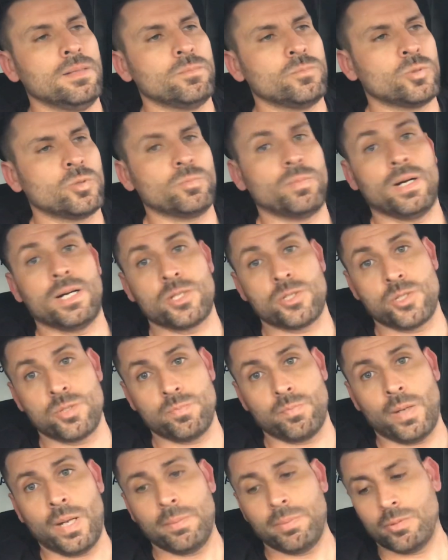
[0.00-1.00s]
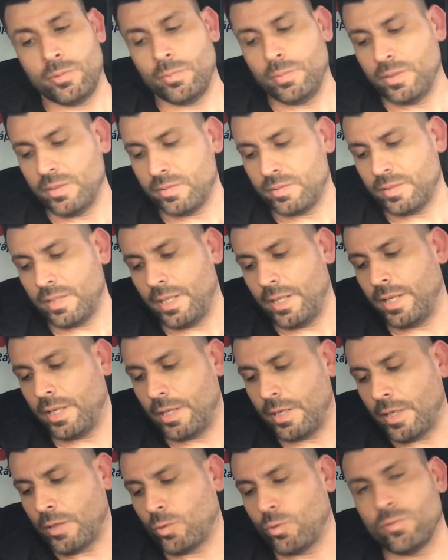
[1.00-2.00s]
por parte de pai pelo menos
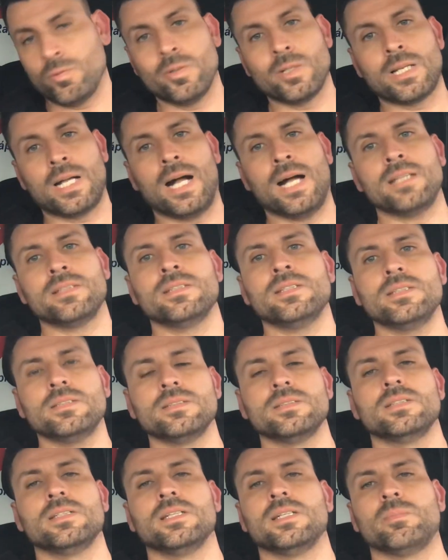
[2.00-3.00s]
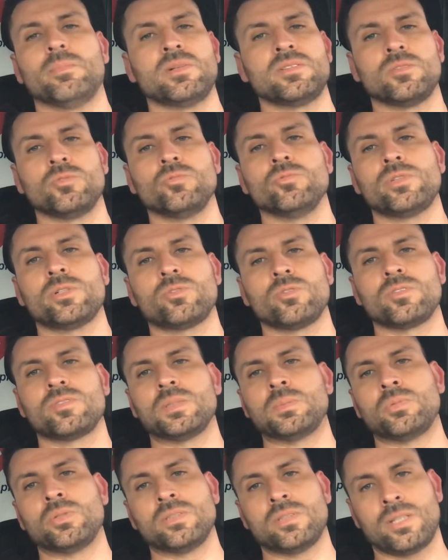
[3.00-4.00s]
é, é colorada, mas eu nunca
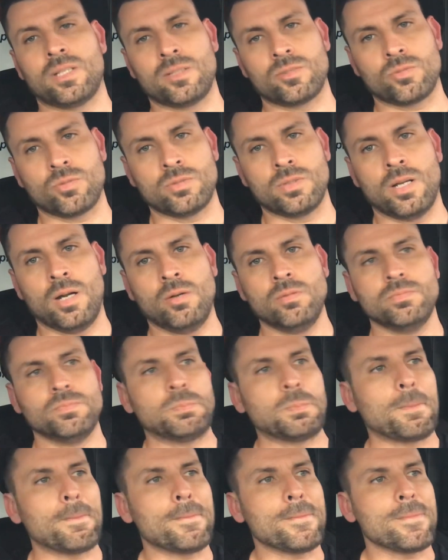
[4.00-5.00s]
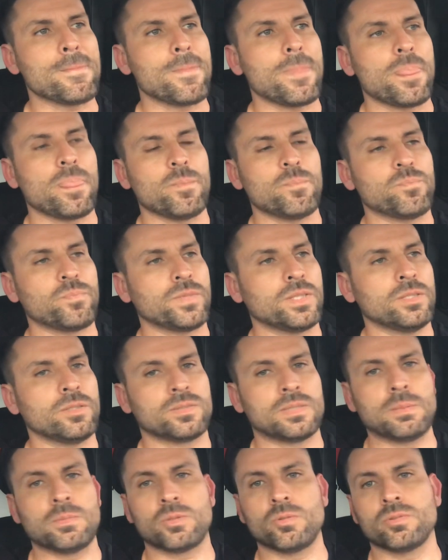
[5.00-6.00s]
torci pro Internacional. E eu
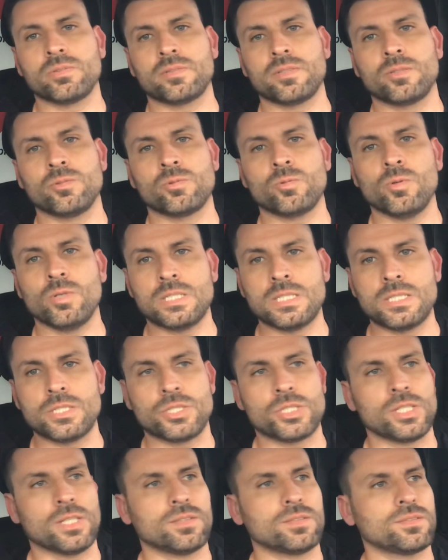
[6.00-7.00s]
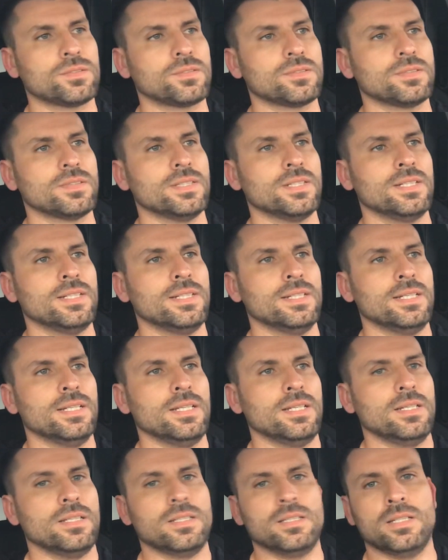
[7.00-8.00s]
sempre gostei do Corinthians.
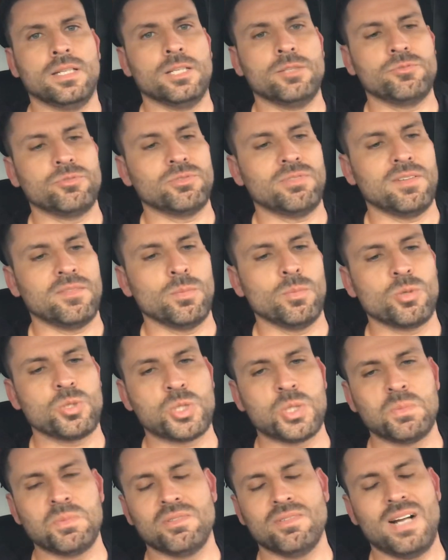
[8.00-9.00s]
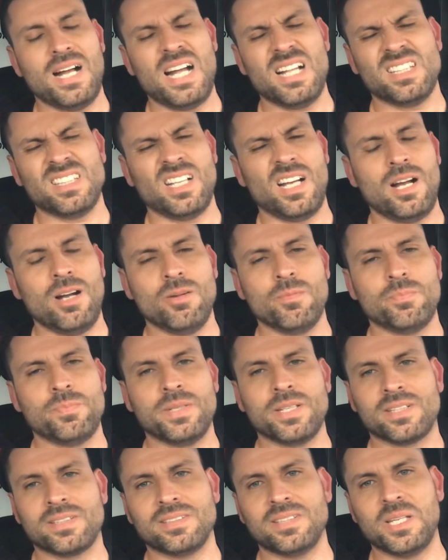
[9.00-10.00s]
E aí fui lá ver meu time lá, tal,
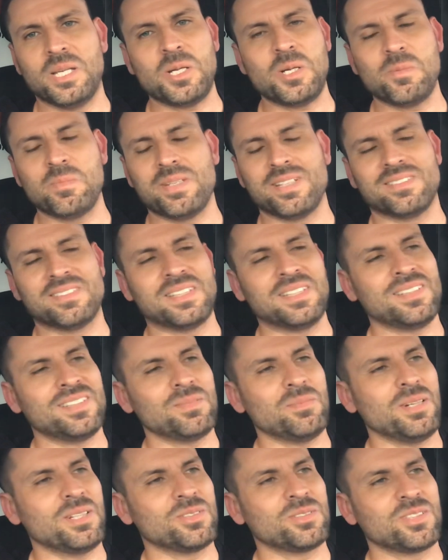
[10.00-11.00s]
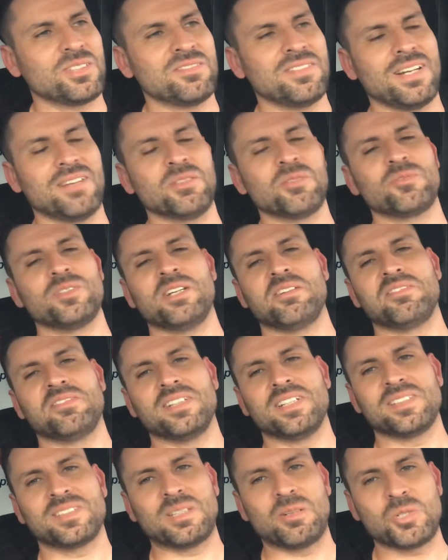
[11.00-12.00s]
perdeu, beleza, mas o que valeu foi a
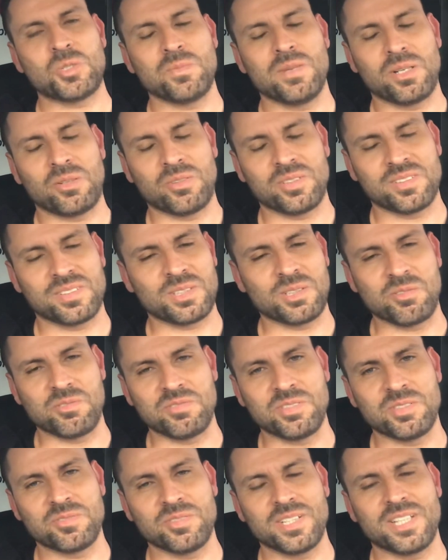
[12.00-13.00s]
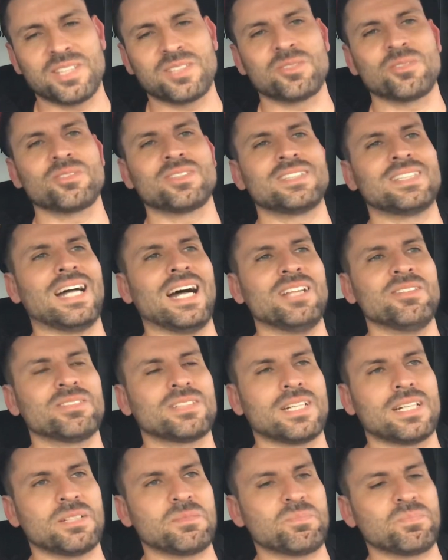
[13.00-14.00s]
festa, a última coisa que eu vi foi resultado,
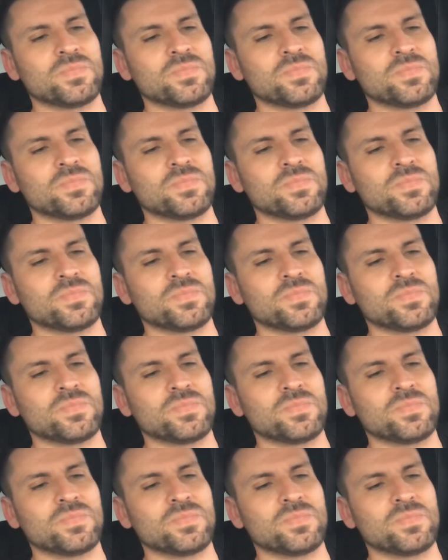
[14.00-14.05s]
cara.